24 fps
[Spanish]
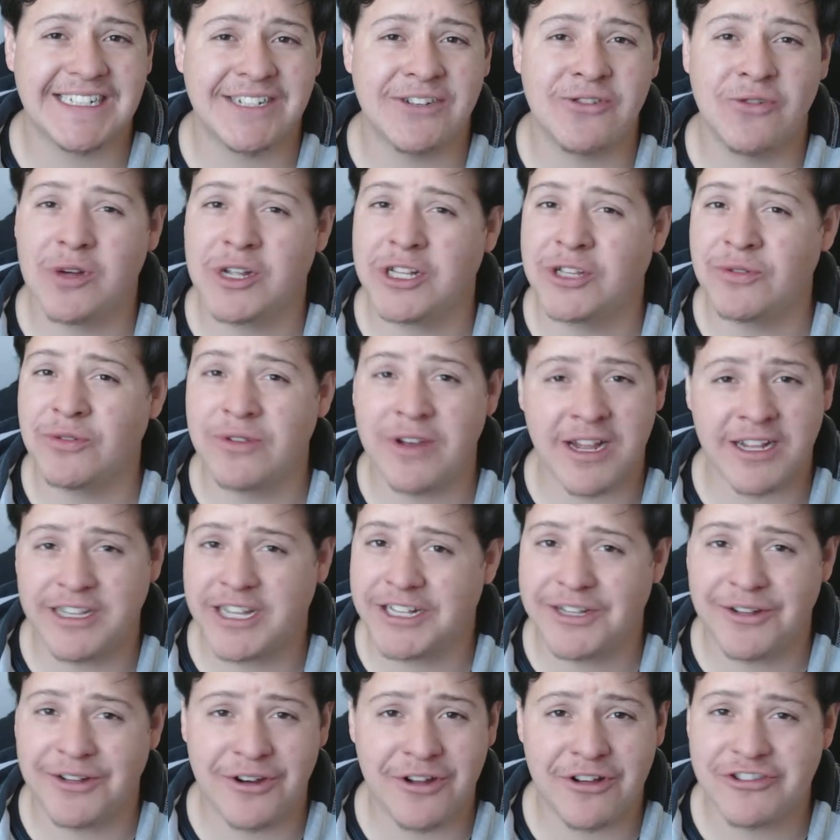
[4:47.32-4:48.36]
no es un
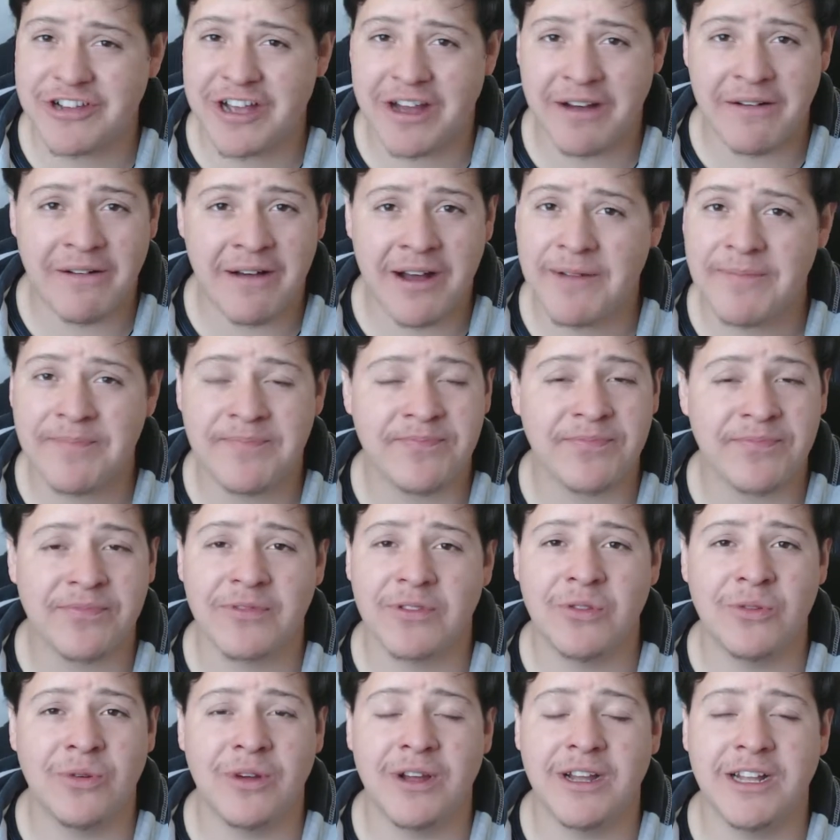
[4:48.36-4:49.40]
accesorio, chava,
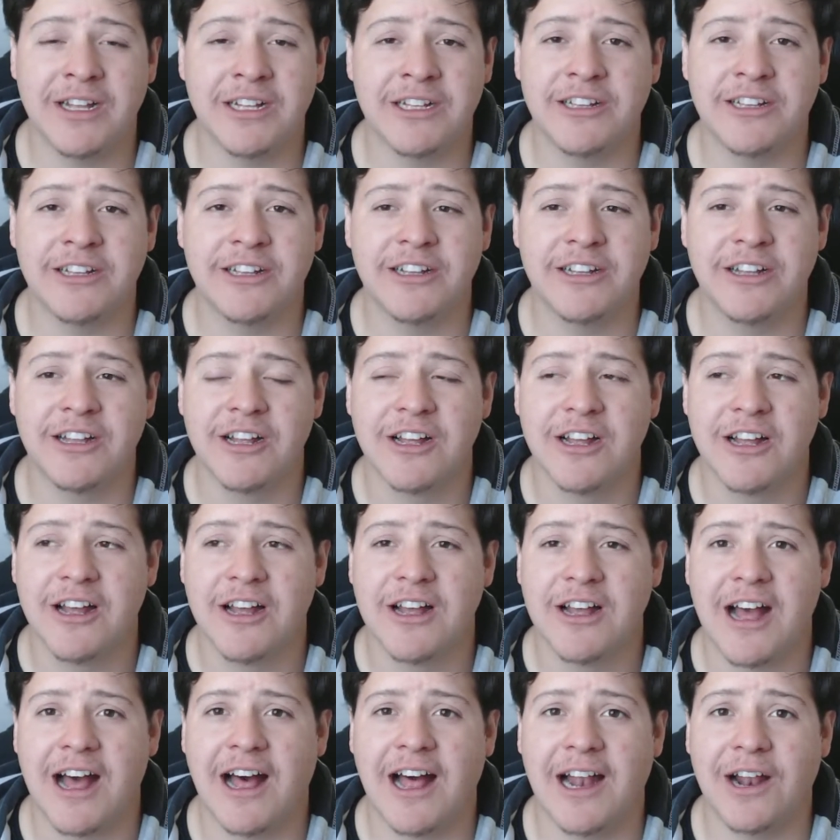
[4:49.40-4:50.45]
no es
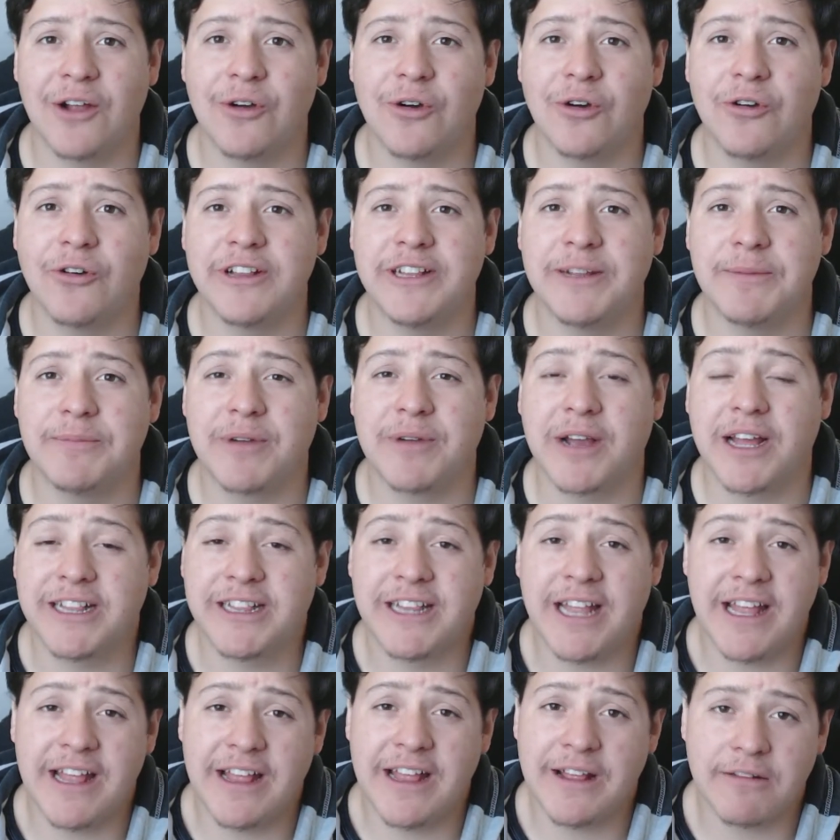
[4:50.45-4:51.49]
algo que, se, que
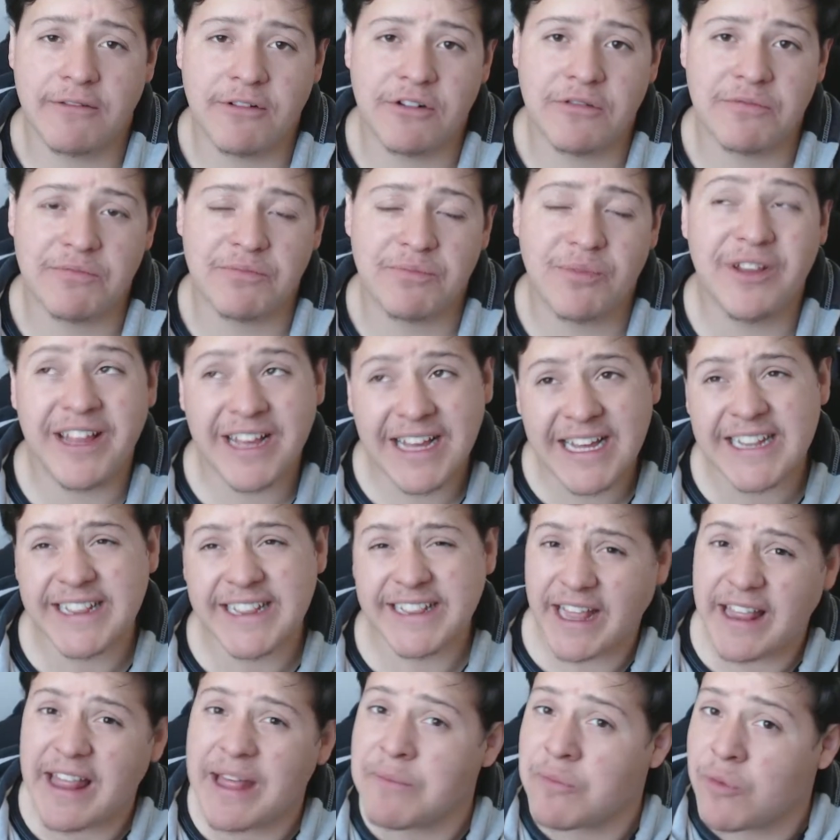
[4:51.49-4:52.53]
esté, bueno, puede que
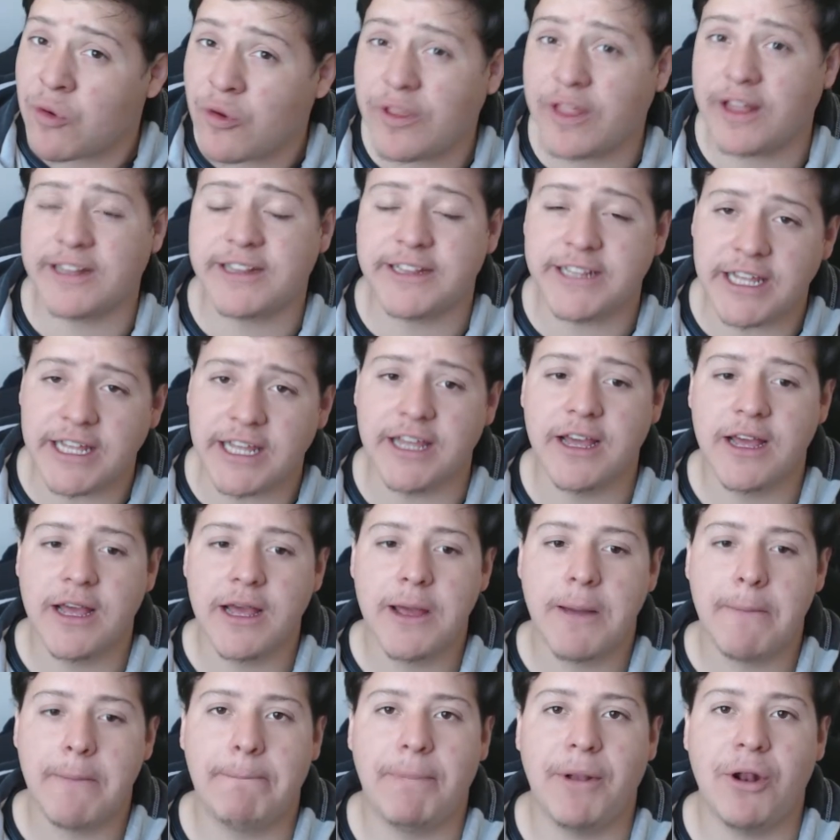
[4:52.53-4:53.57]
esté de moda, sí,
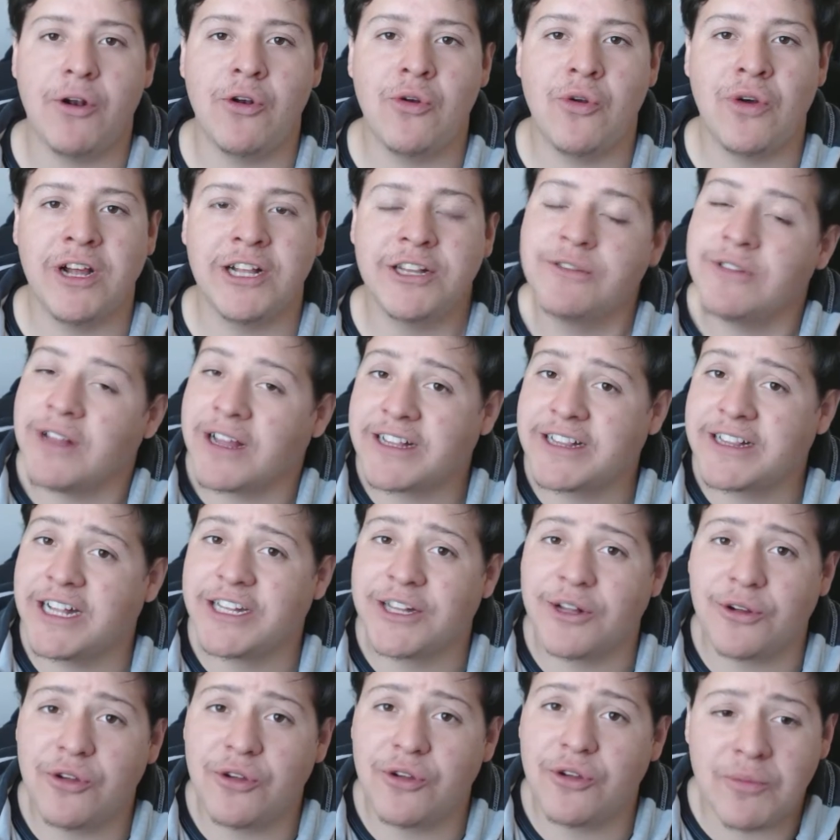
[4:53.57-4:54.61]
pero no es un
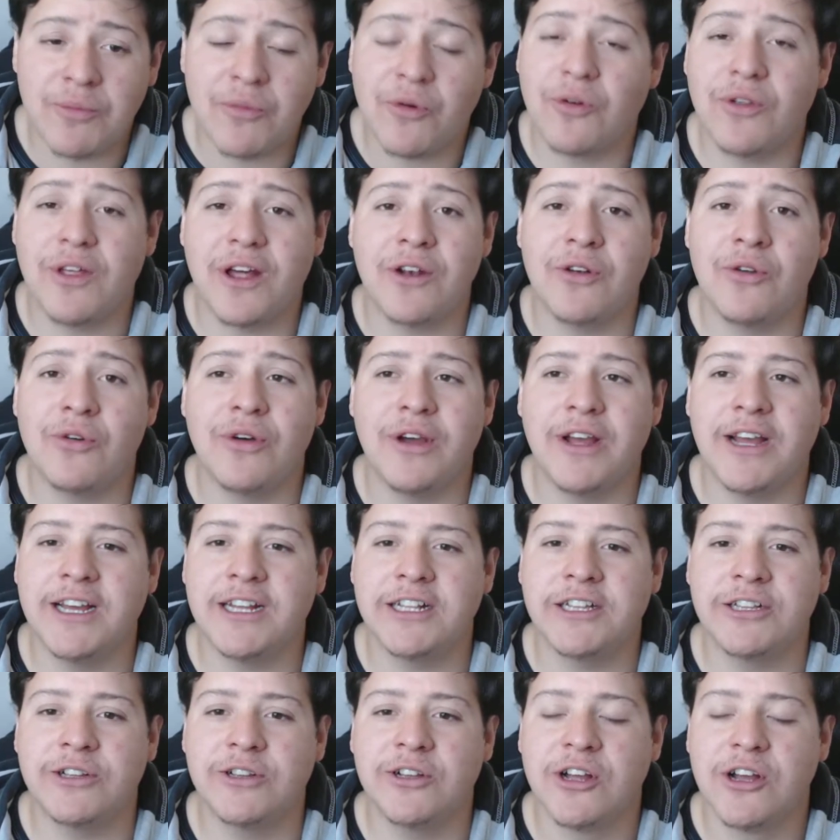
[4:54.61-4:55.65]
accesorio de moda, no
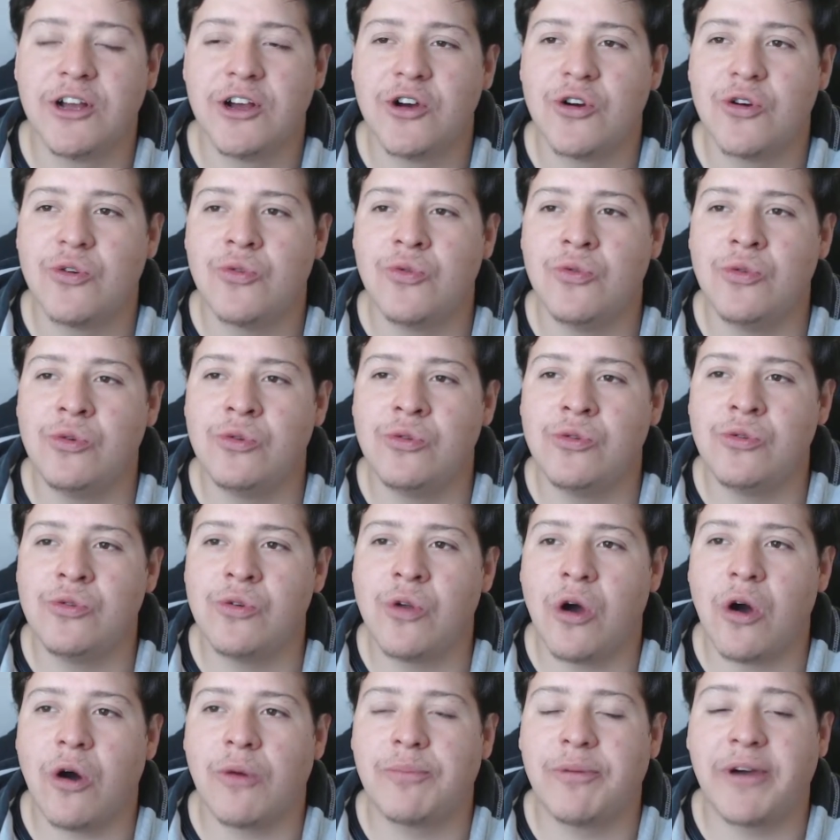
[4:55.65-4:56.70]
es
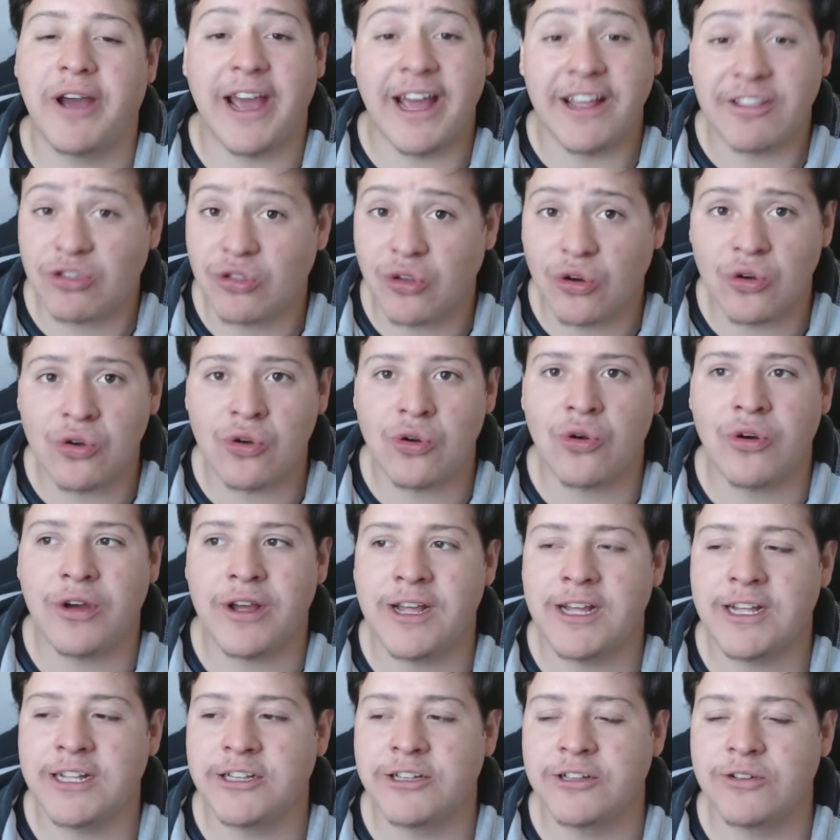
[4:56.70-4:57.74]
un objeto, no
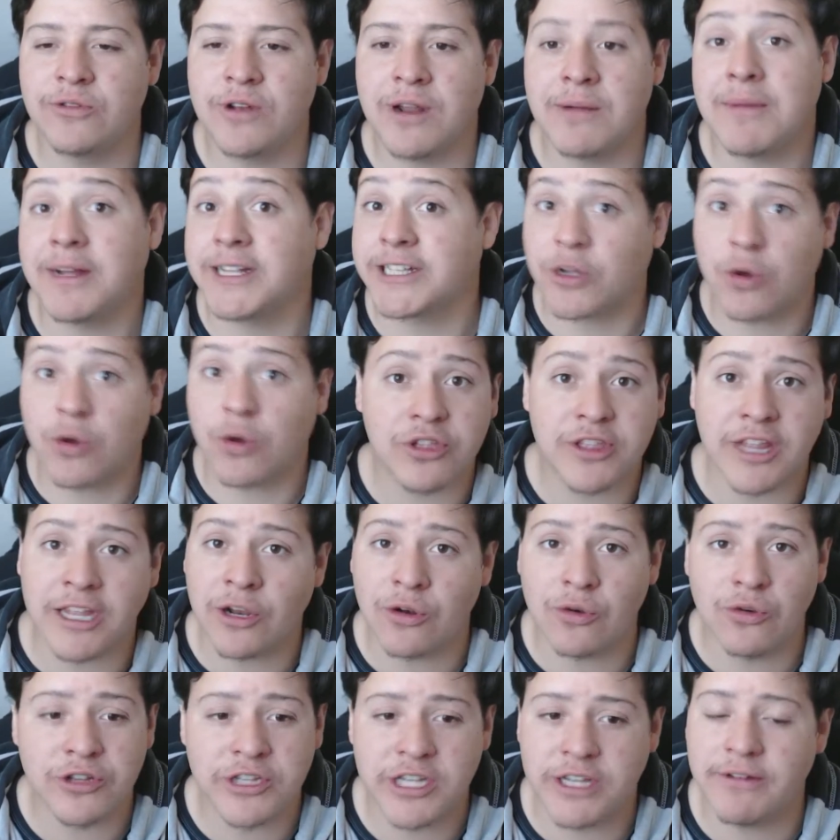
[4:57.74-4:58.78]
es una mascota
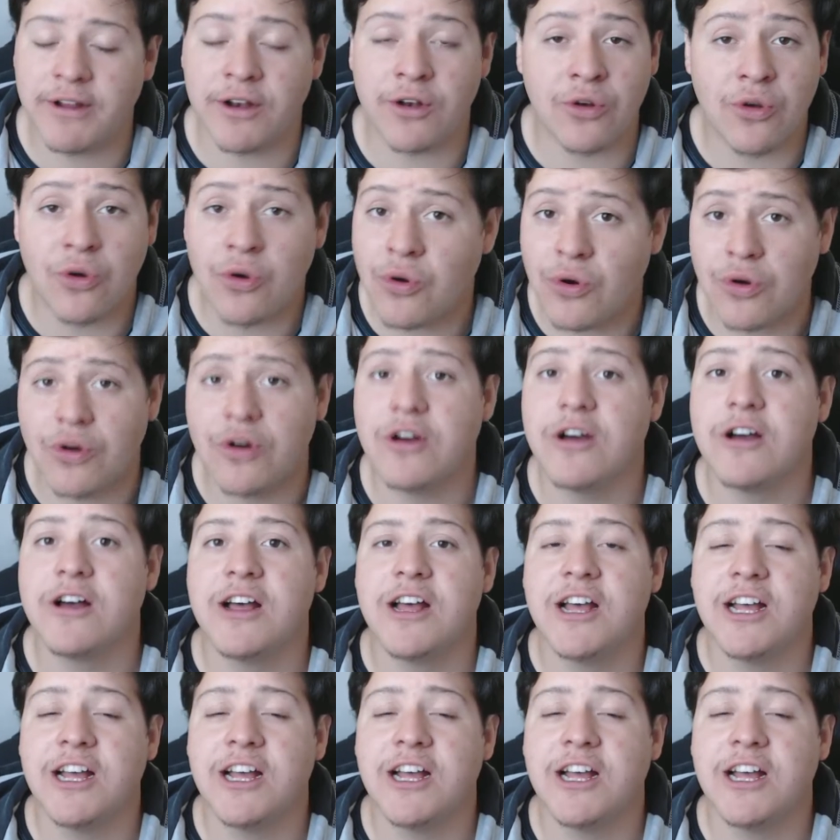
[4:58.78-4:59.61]
inclusive, no.